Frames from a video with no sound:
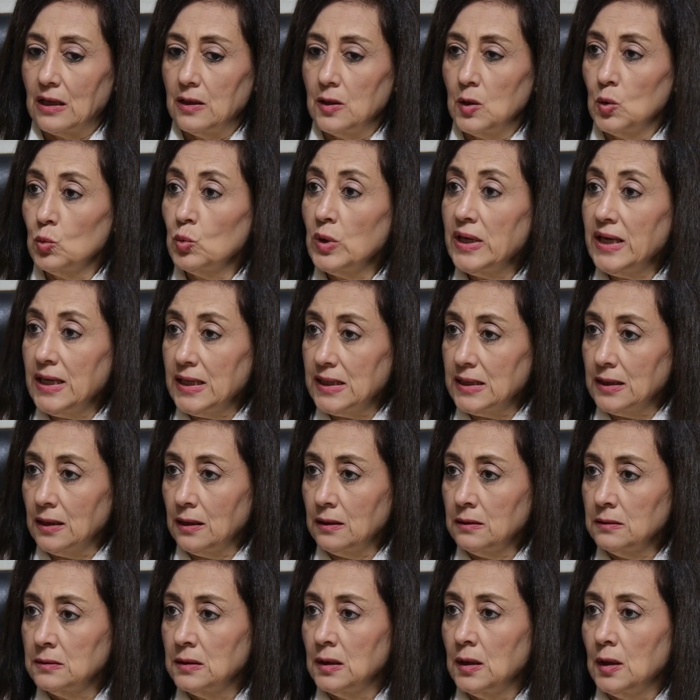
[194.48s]

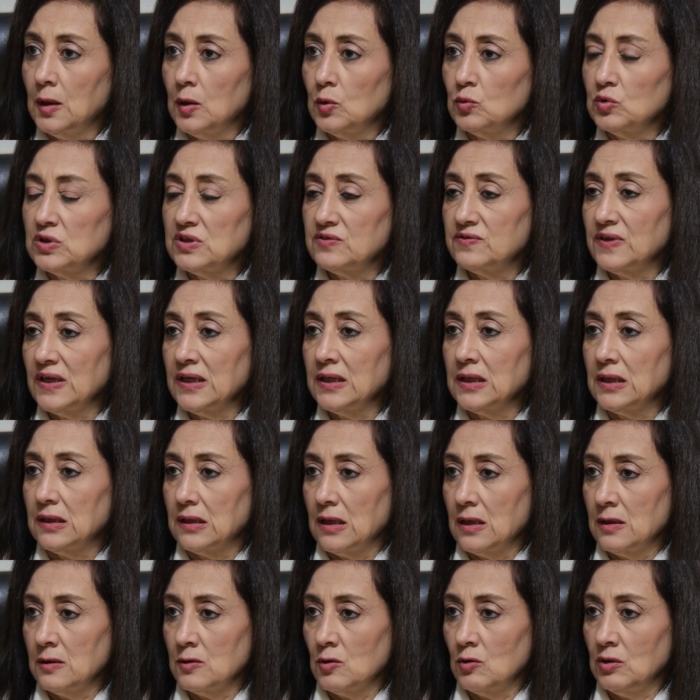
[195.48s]
الواقع وتفكر
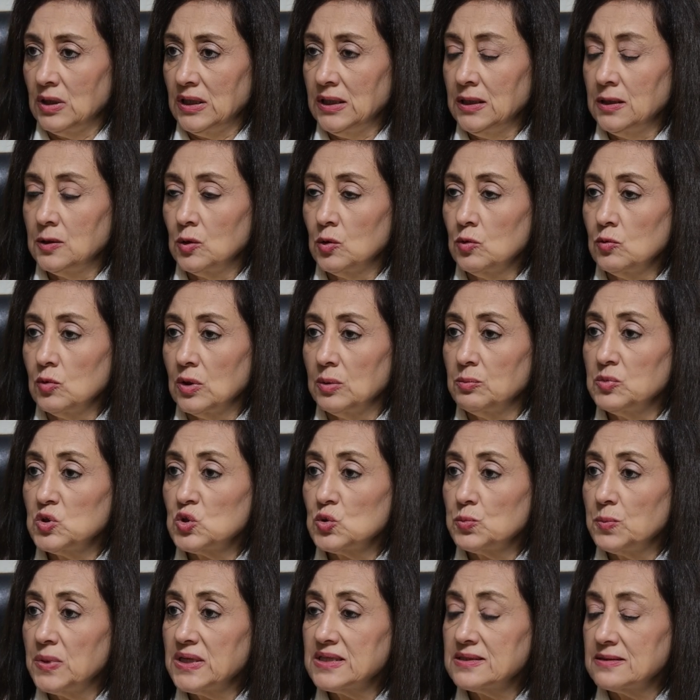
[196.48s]
انه العيد هو
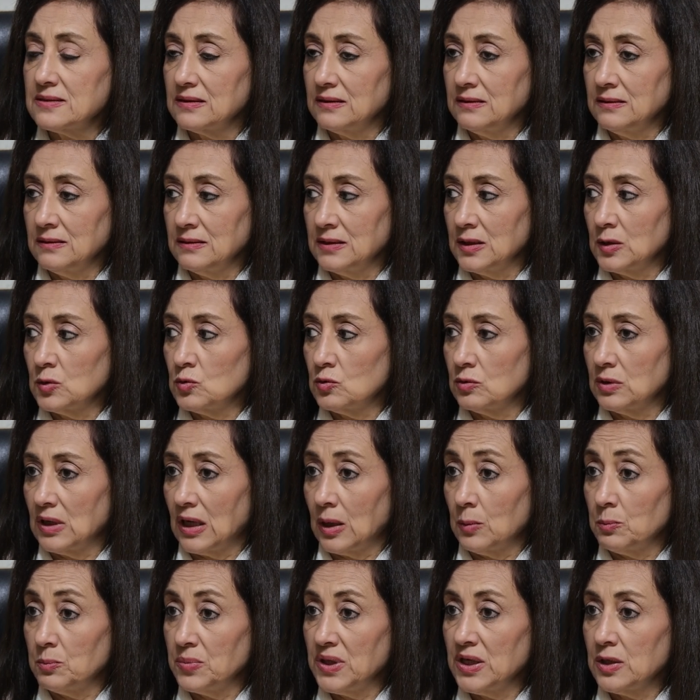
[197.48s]
مش بس اني اكون
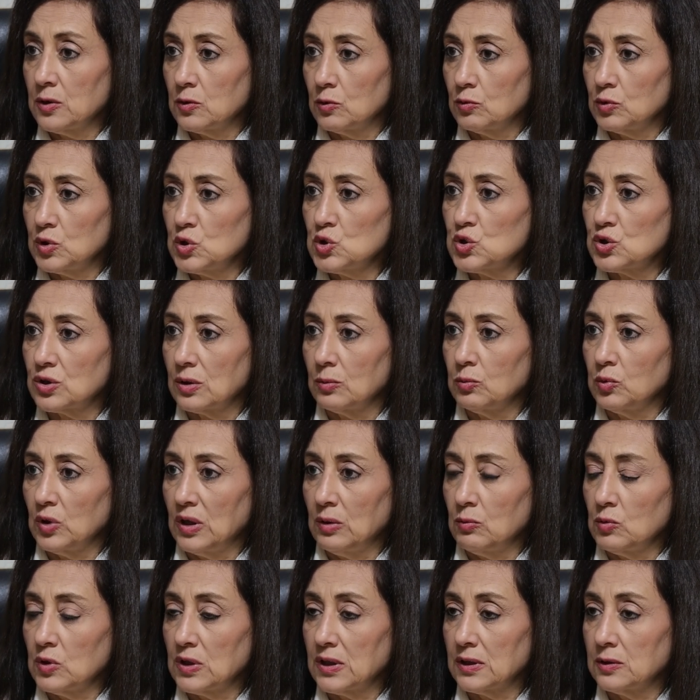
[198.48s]
عم باكل واشرب
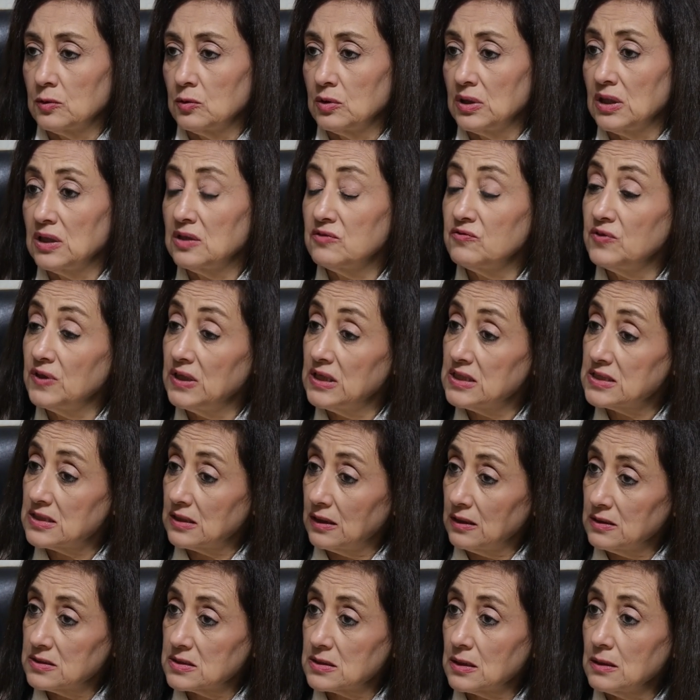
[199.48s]
واعمل كادويات في
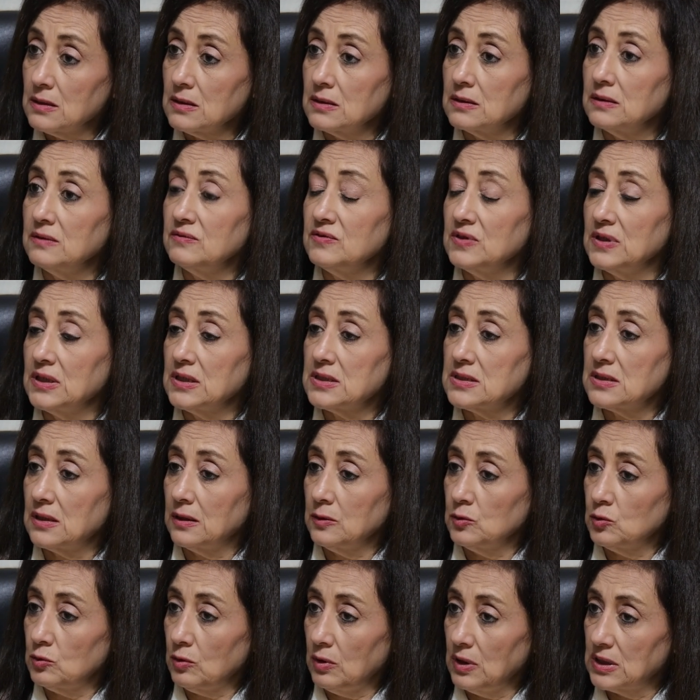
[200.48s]
ناس رح تصلي في ناس
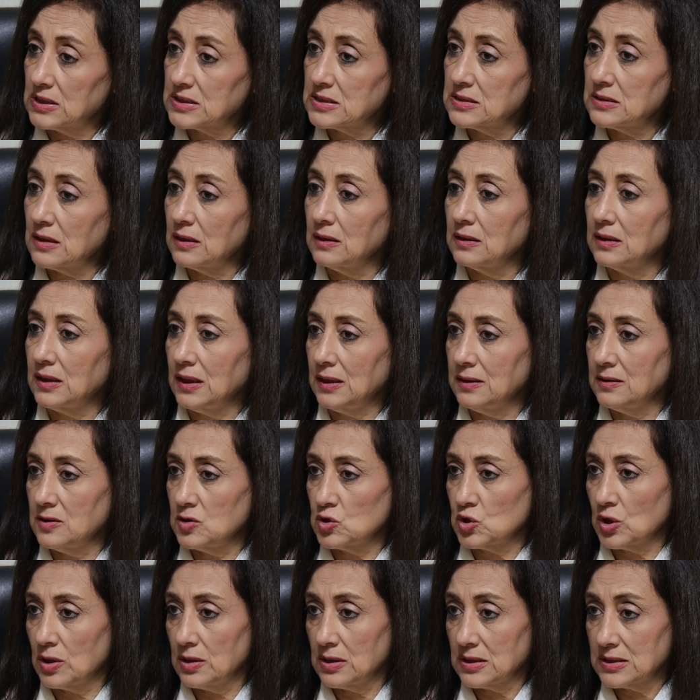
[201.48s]
رح تروح للصلاه رح
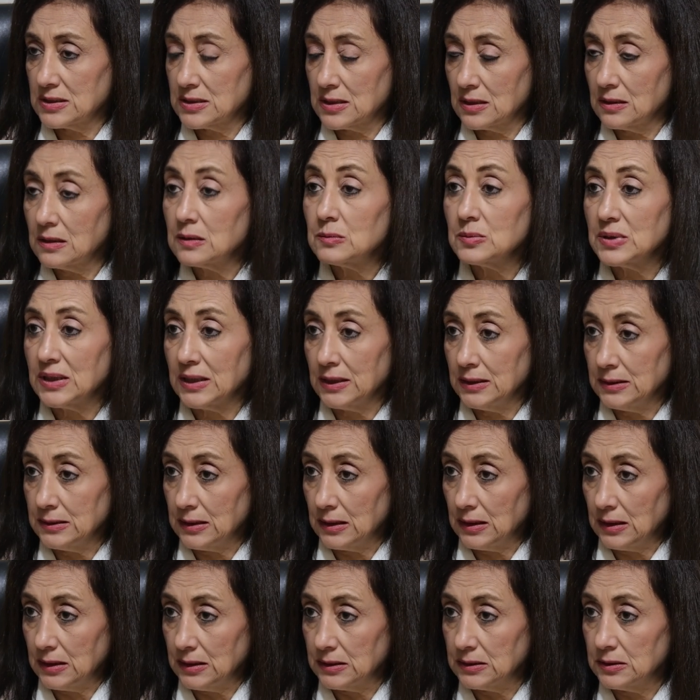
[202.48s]
ترجع للصلاه
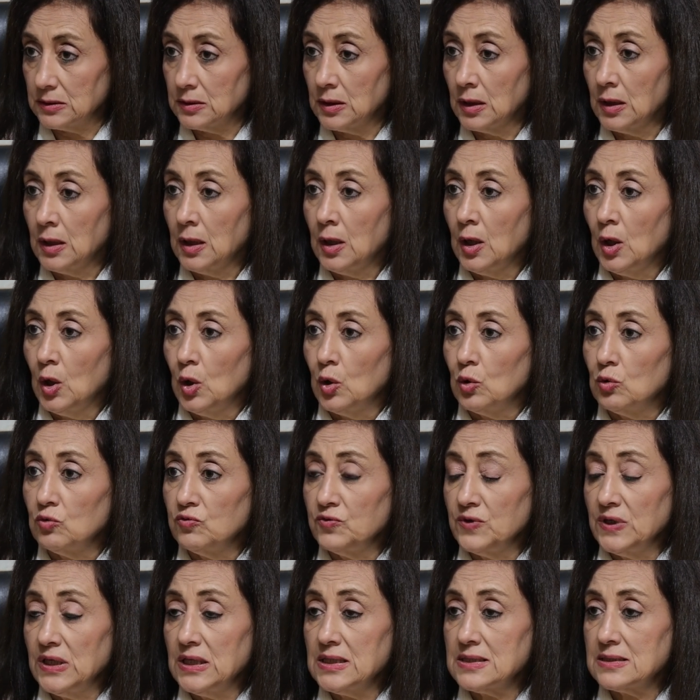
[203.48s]
بهيدا العيد
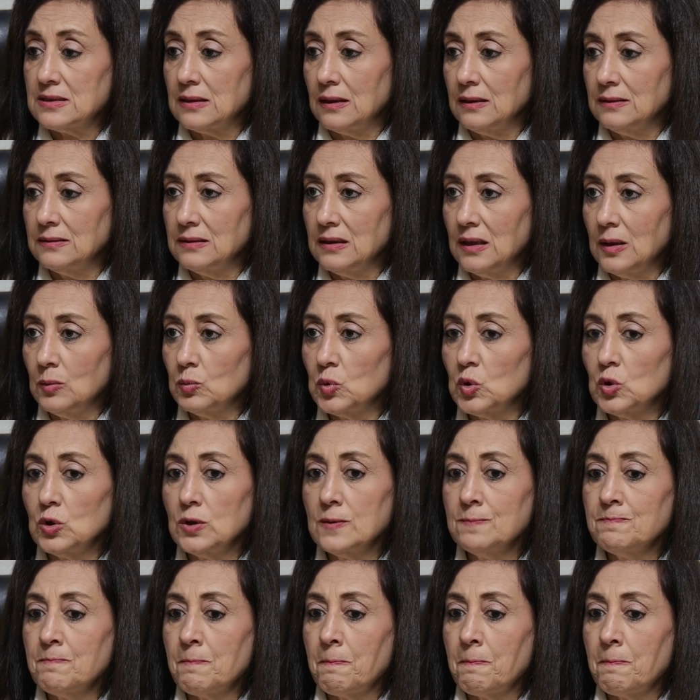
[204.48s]
وفي ناس رح تعمل